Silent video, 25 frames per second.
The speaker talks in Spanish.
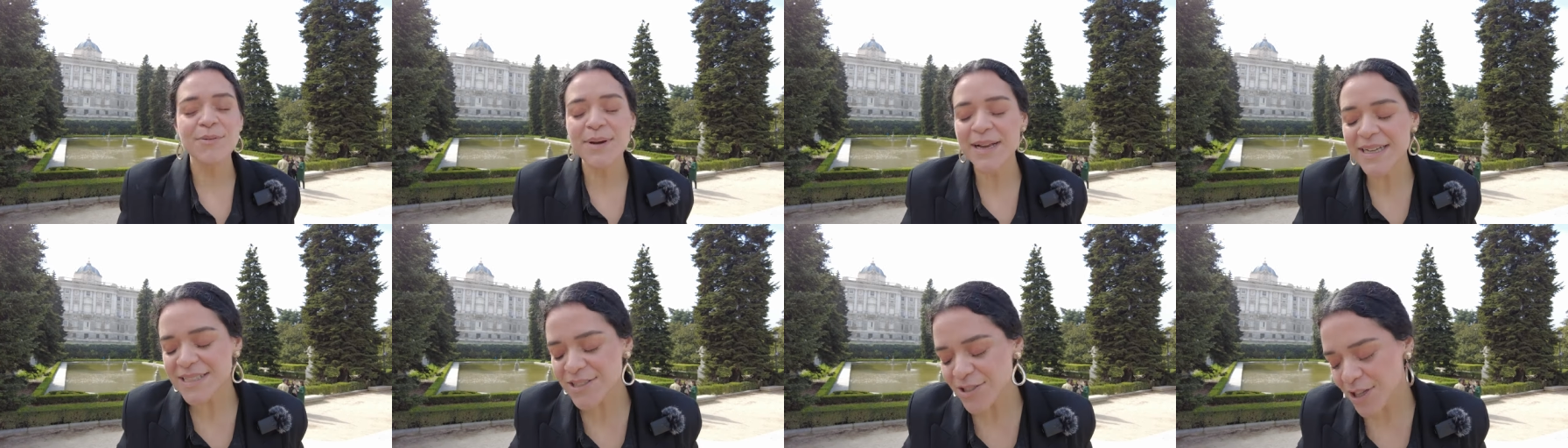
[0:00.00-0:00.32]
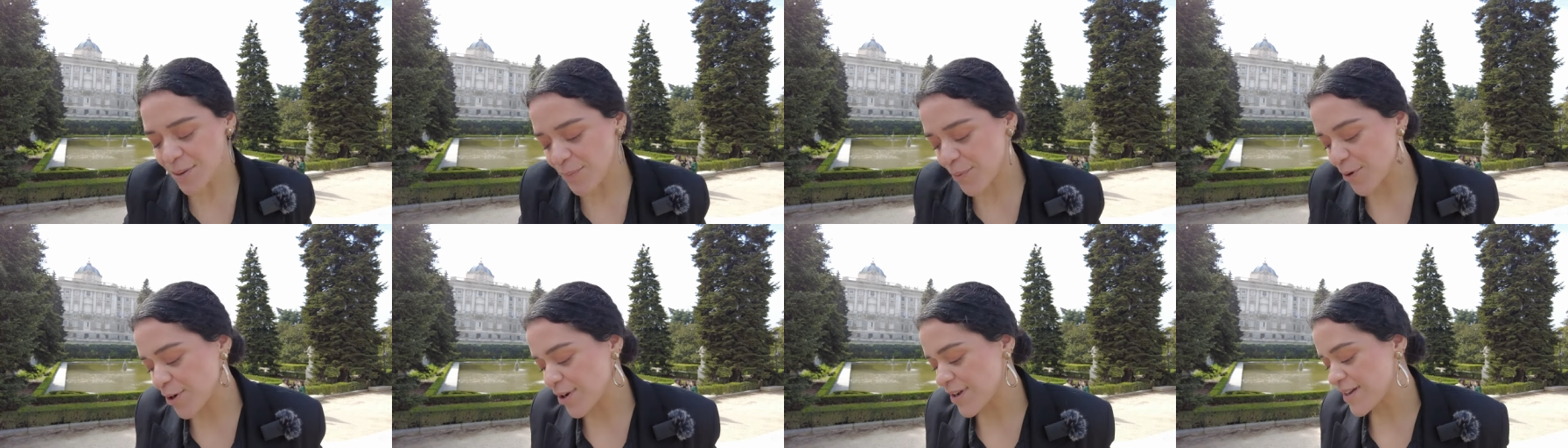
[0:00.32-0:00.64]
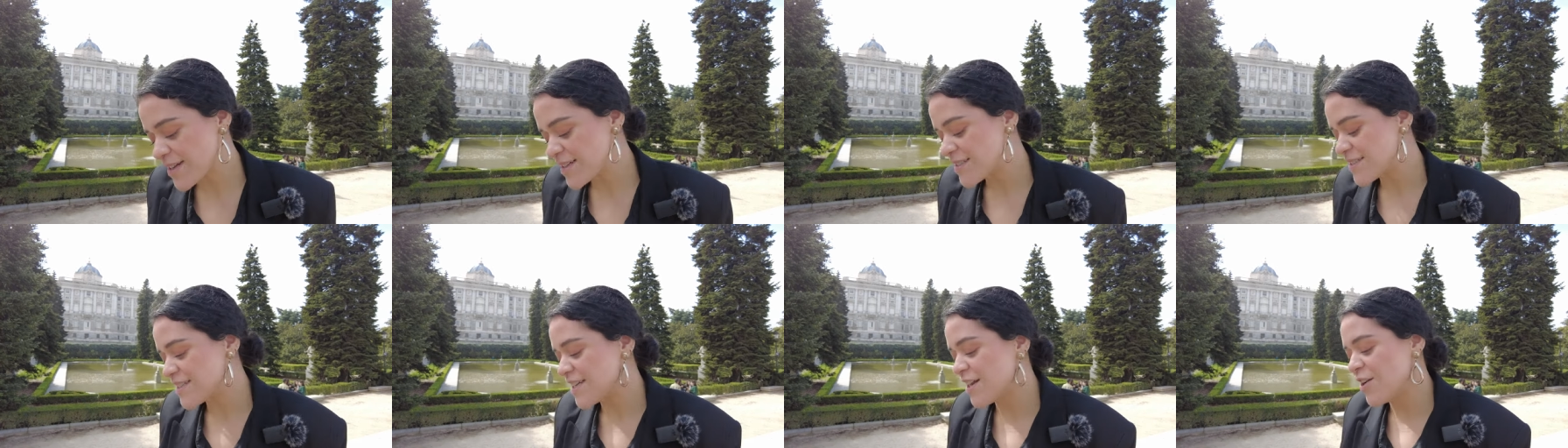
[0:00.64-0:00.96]
No me canso tampoco
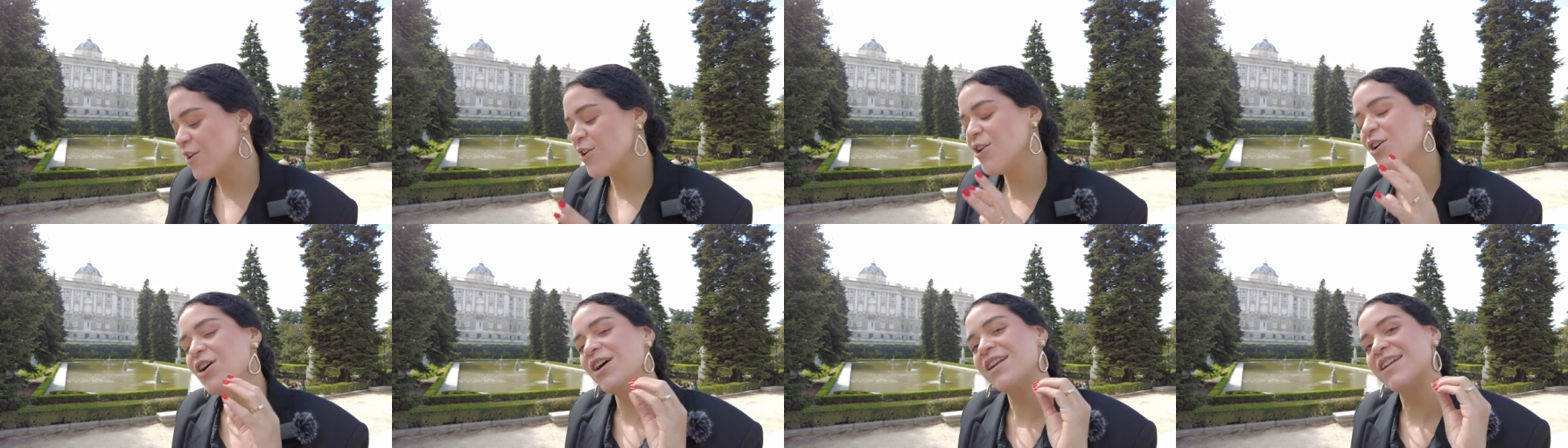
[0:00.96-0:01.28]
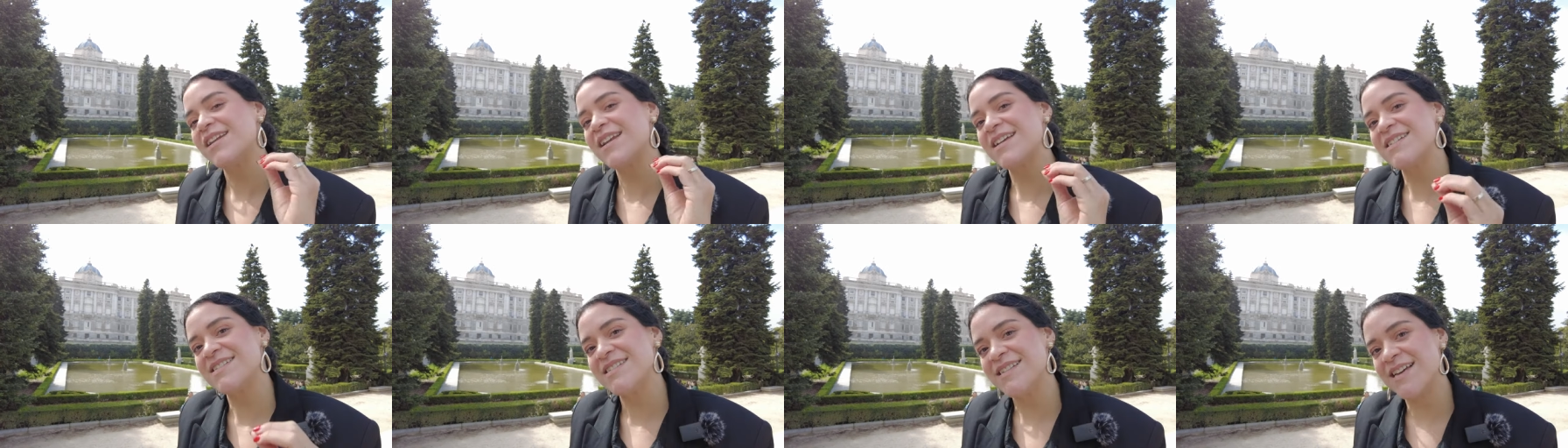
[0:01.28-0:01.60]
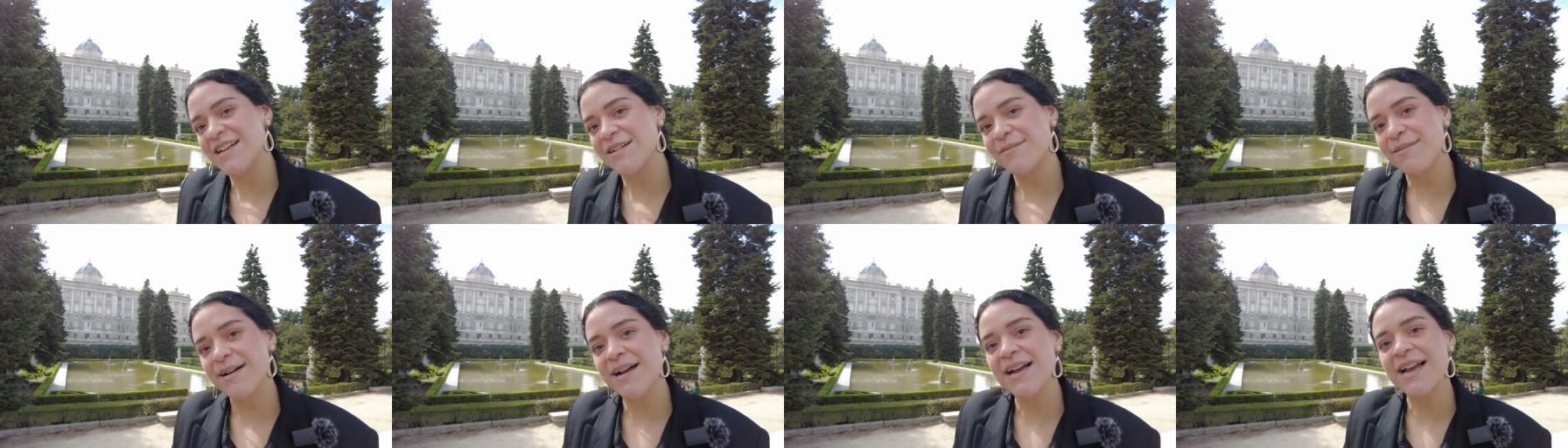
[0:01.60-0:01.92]
de decirlo,
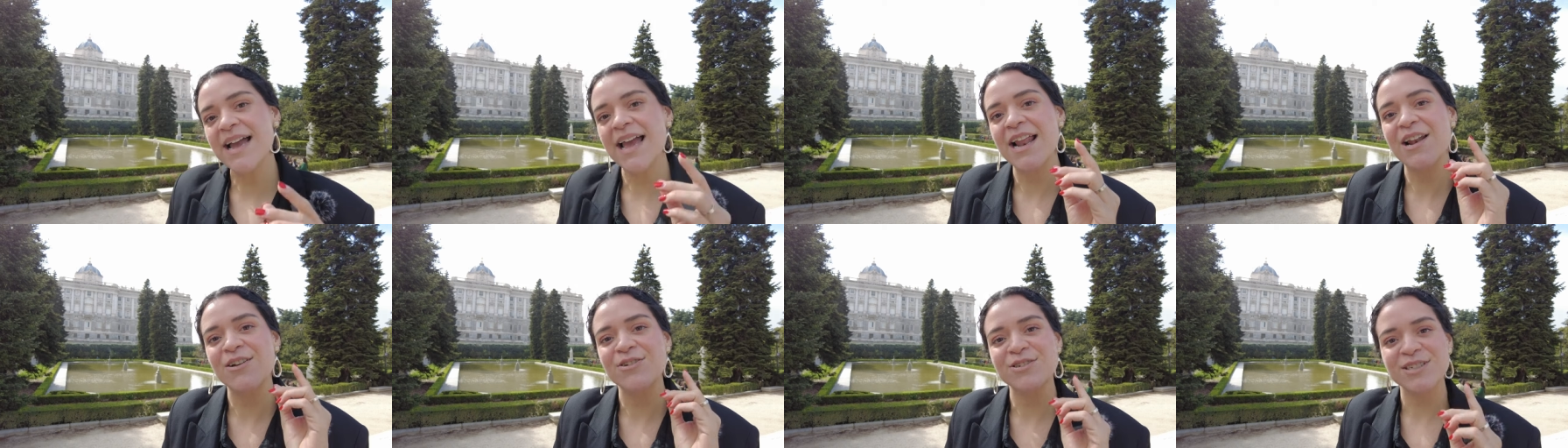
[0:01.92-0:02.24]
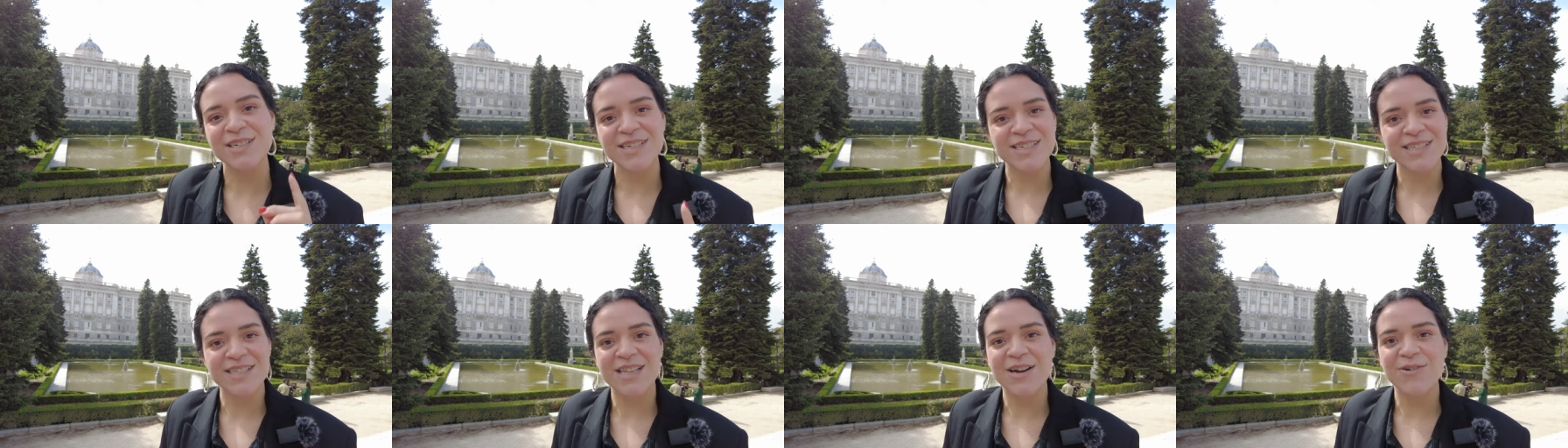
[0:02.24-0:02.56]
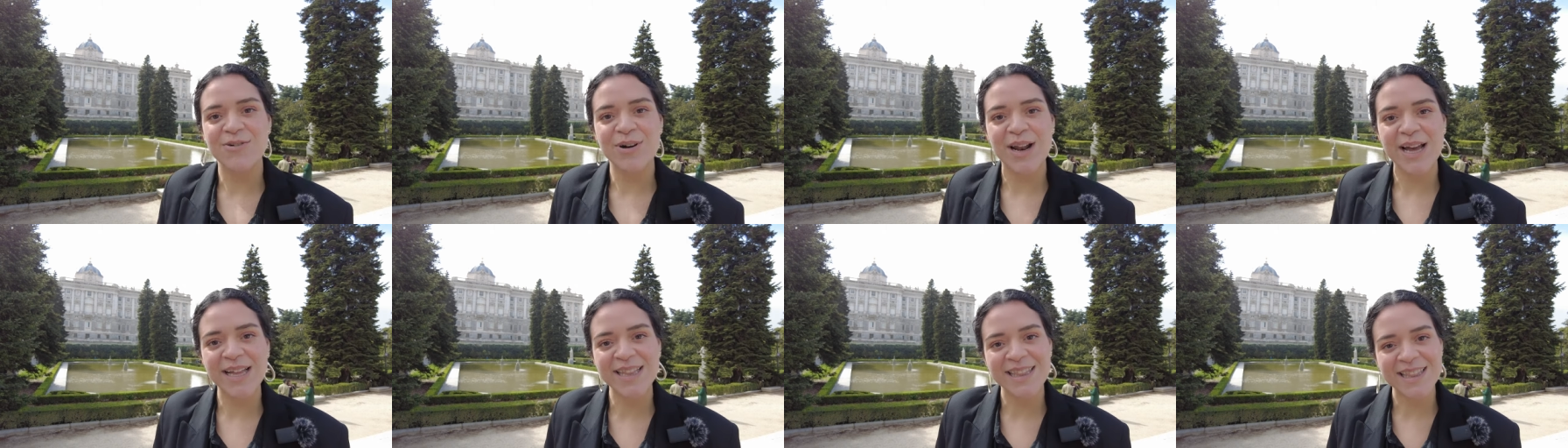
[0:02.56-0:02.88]
reserva en los
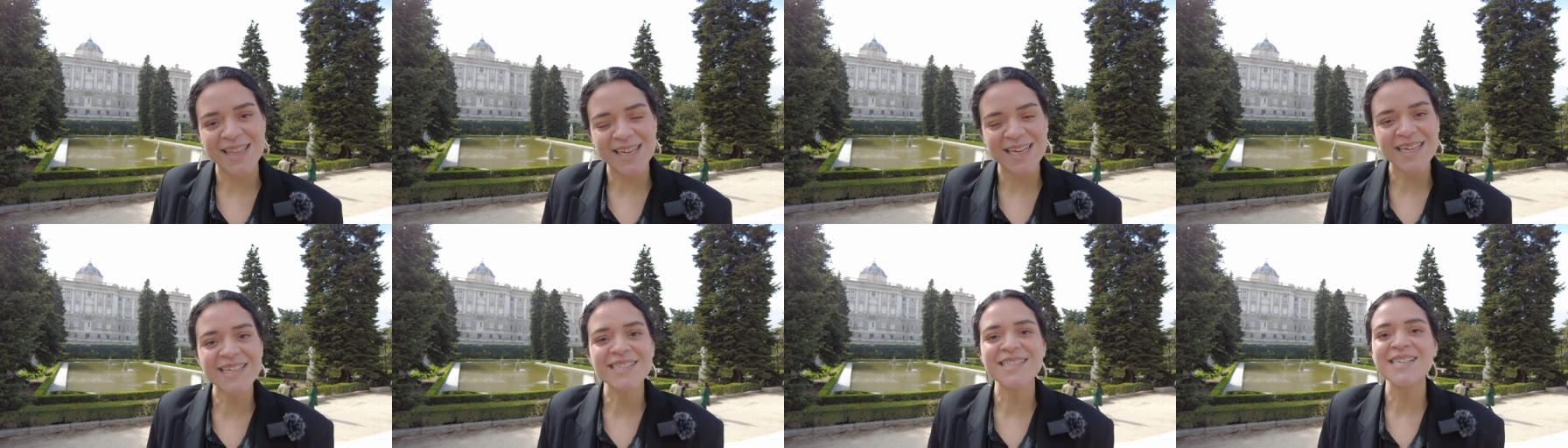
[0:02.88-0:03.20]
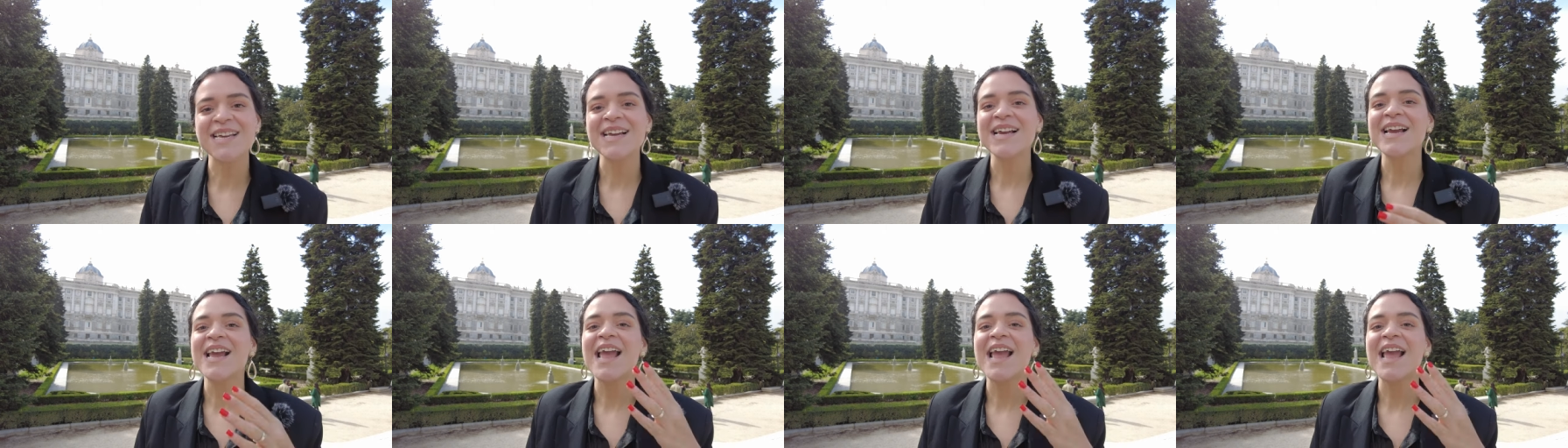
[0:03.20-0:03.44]
restaurantes